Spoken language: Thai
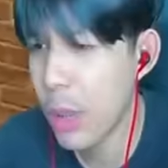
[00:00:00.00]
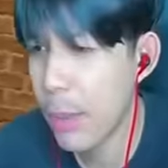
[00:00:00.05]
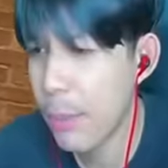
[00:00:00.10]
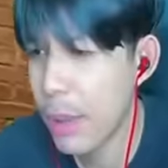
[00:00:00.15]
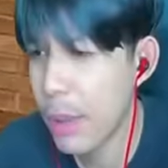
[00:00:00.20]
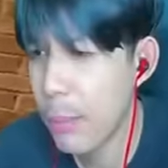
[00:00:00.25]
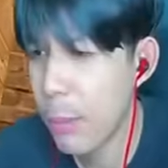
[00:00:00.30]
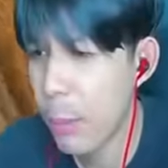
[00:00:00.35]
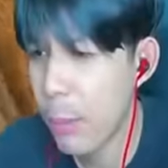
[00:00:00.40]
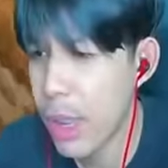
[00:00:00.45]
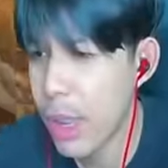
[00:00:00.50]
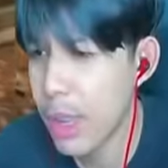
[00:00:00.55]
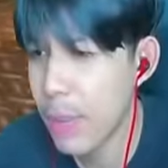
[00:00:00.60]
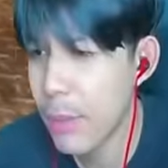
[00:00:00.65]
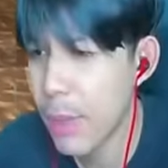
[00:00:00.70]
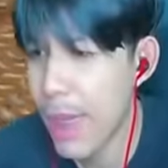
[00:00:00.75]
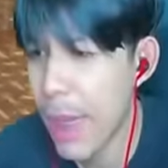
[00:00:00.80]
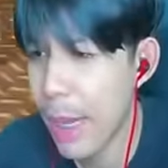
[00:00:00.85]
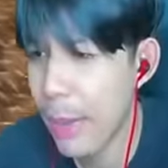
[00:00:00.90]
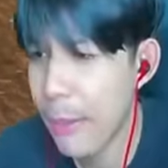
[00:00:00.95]
ปนี่ผมก็จะ
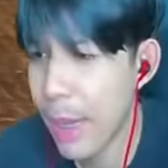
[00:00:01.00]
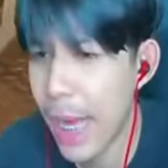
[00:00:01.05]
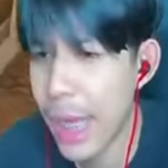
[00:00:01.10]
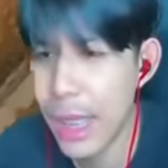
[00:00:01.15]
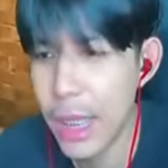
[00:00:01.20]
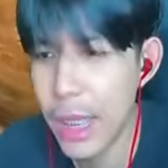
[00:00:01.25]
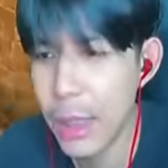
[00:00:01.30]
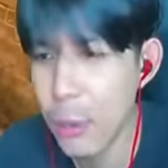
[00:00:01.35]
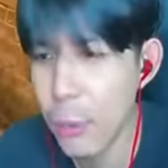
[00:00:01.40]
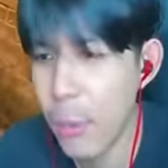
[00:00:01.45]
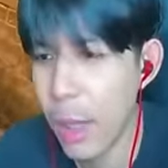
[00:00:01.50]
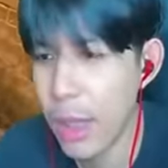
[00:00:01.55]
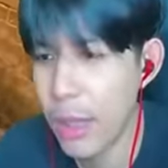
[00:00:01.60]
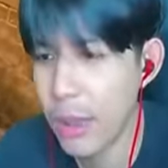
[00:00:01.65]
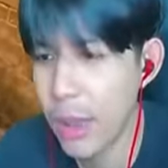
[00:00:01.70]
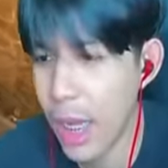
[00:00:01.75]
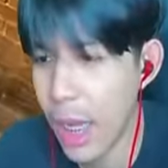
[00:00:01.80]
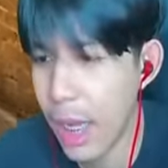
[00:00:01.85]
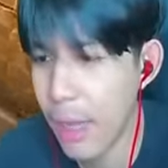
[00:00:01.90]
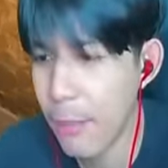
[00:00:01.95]
มีแรงมาอัดให้ทุกวันอ
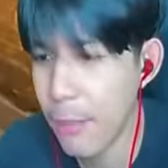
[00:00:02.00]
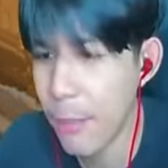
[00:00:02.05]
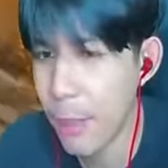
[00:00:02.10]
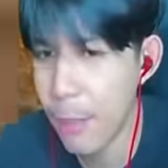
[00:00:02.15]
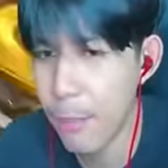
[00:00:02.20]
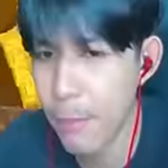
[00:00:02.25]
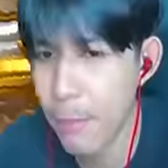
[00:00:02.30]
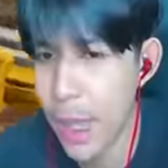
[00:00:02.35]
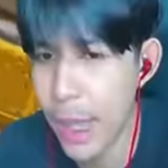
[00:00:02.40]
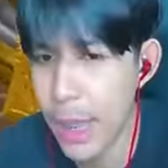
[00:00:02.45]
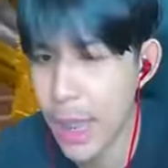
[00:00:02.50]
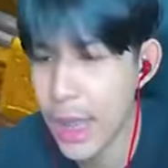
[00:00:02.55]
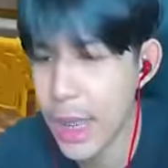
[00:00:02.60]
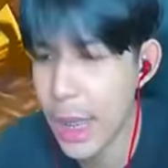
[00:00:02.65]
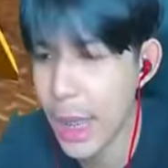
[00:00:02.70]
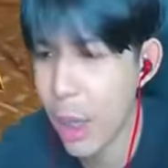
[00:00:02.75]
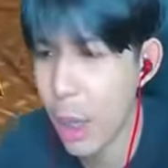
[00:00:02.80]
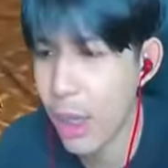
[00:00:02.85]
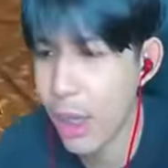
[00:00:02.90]
ยู่นะแบบอัดให้ตลอด